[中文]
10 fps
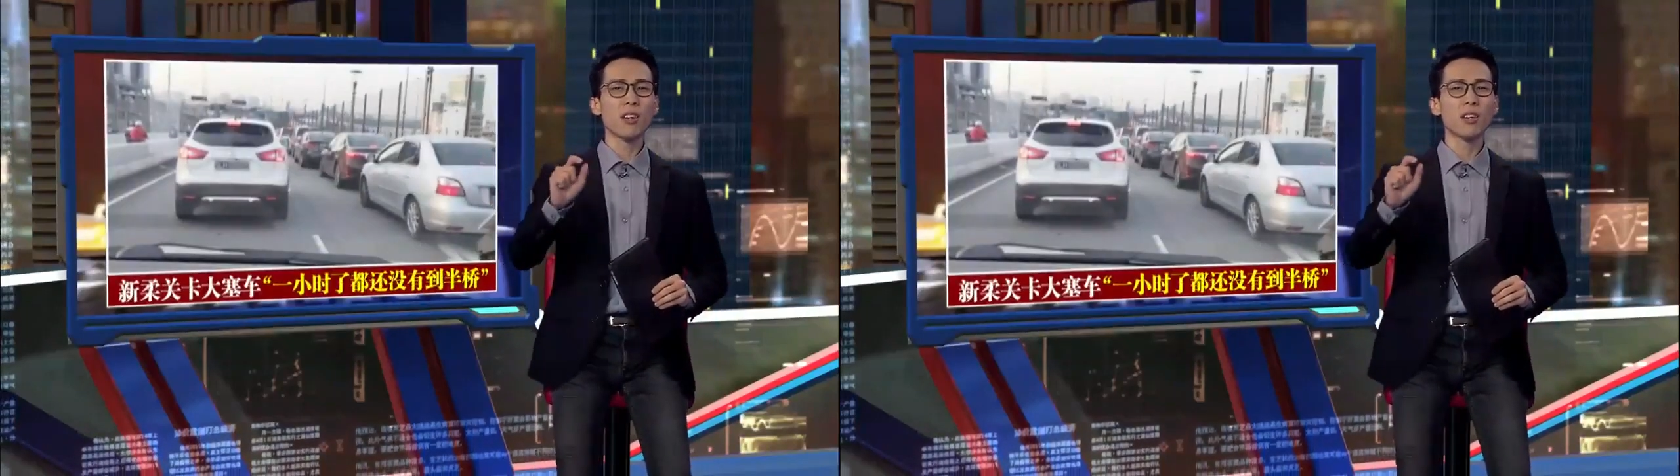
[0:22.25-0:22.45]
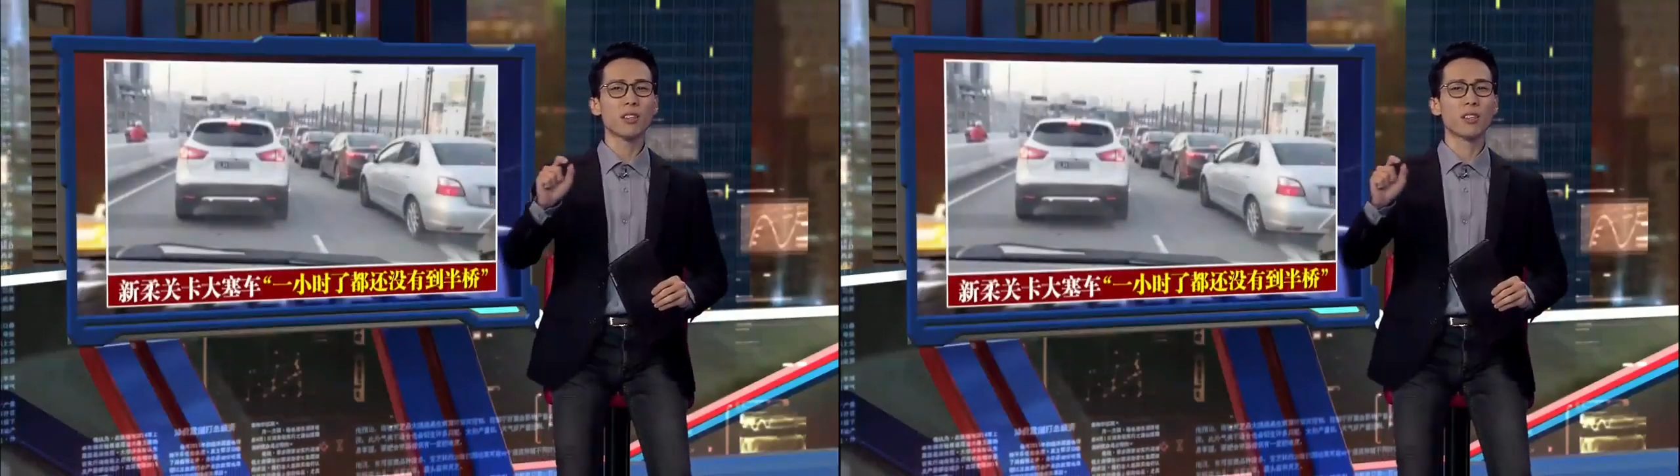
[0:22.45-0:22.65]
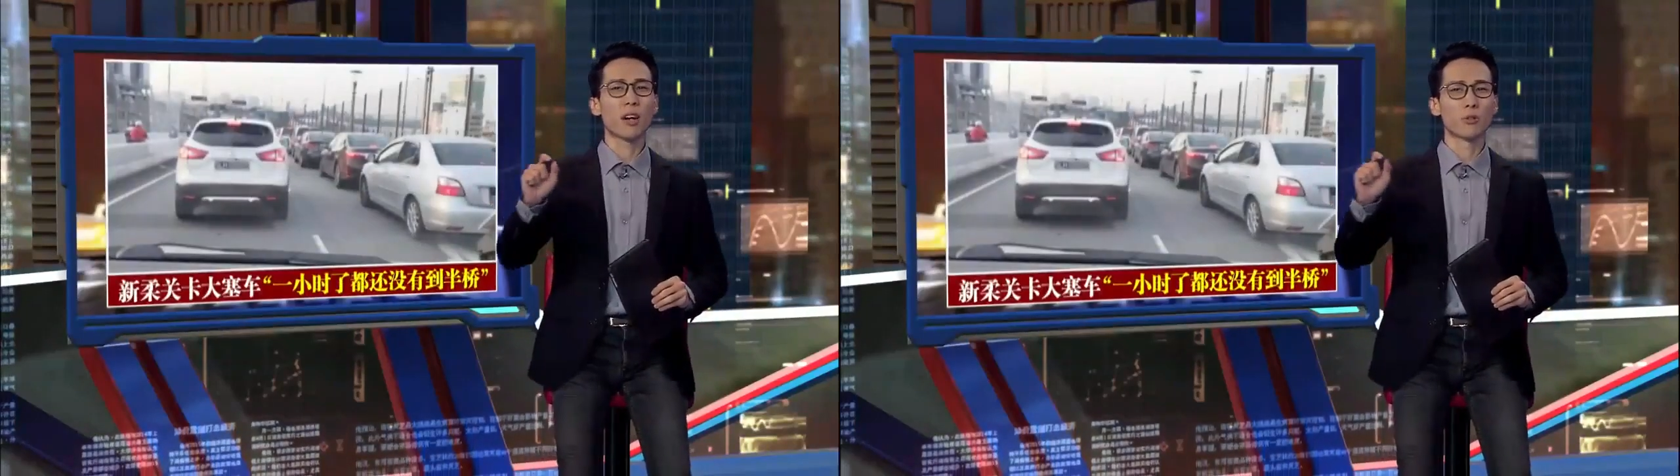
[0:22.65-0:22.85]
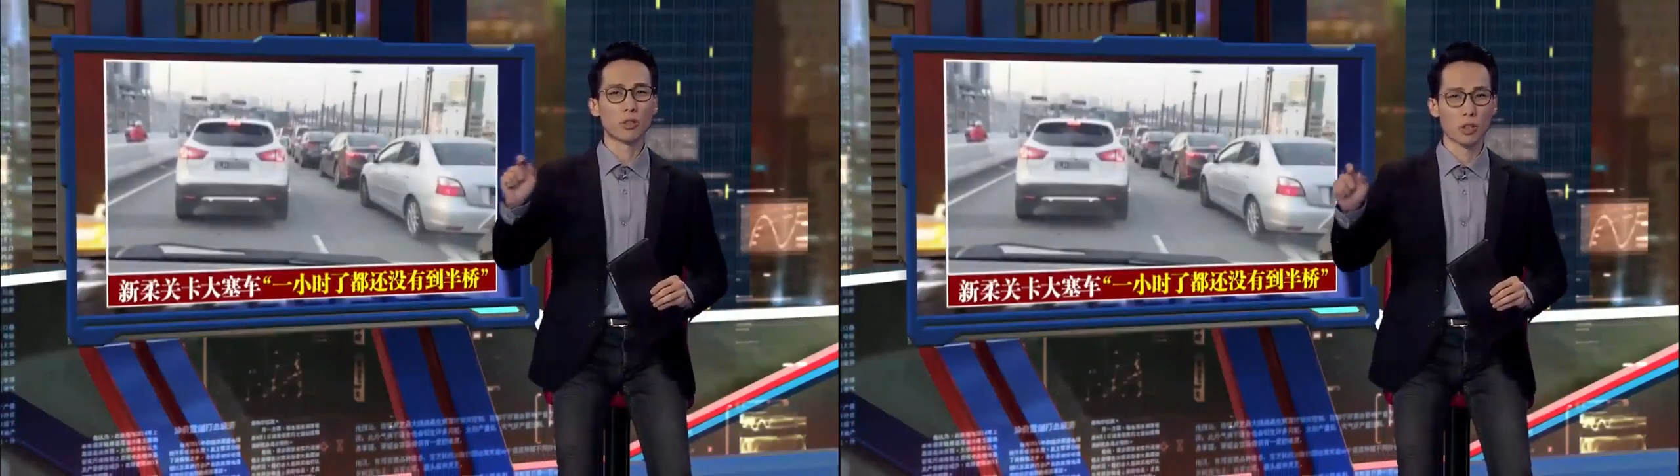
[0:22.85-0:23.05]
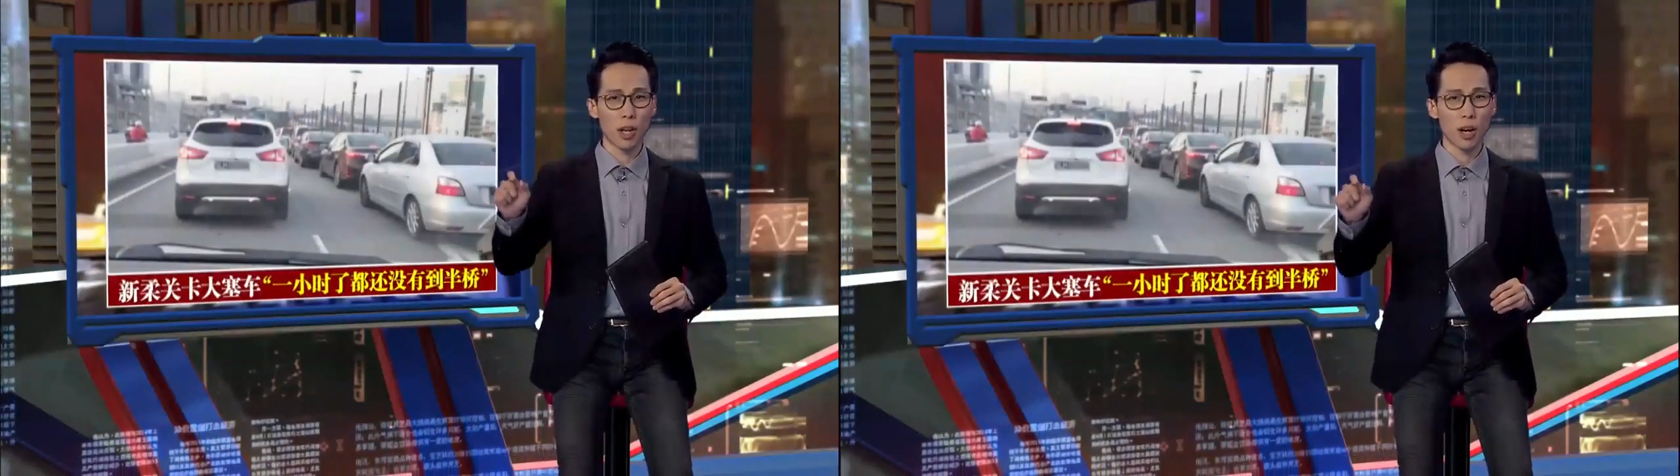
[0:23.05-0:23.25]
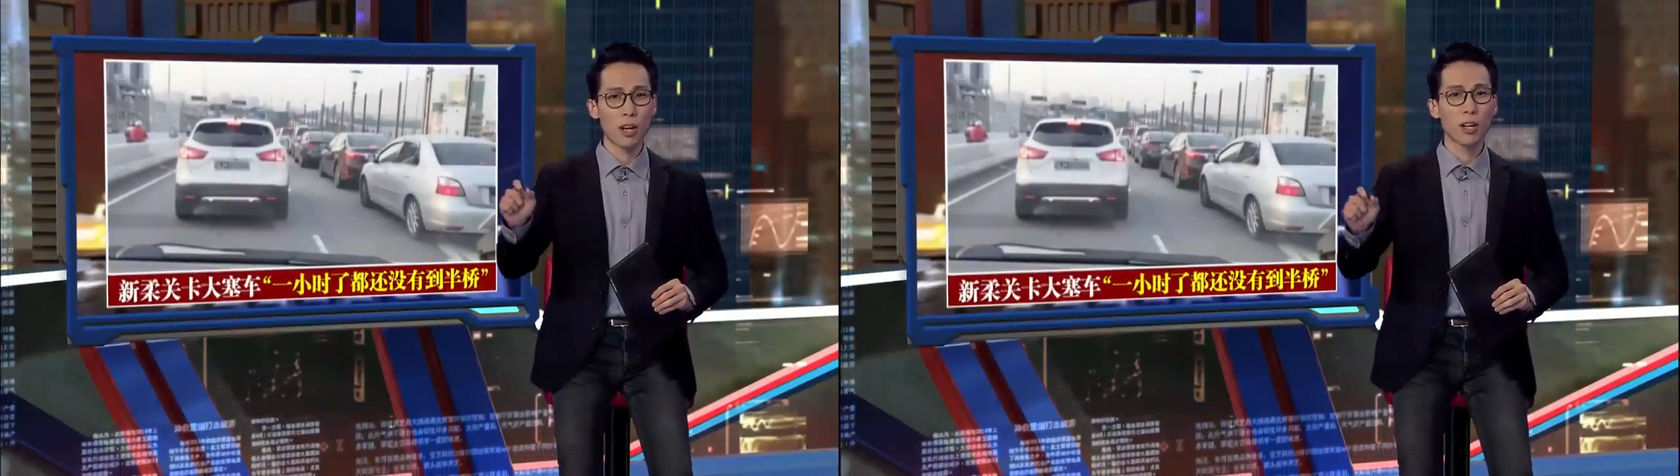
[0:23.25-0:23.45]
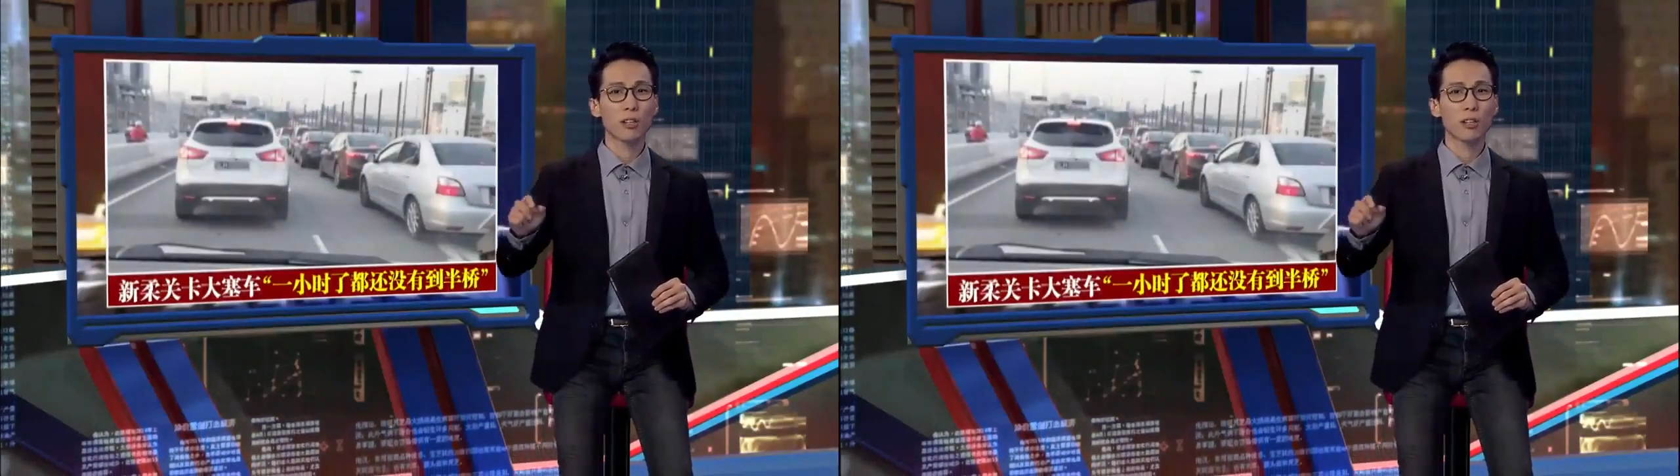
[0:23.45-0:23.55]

个小时了。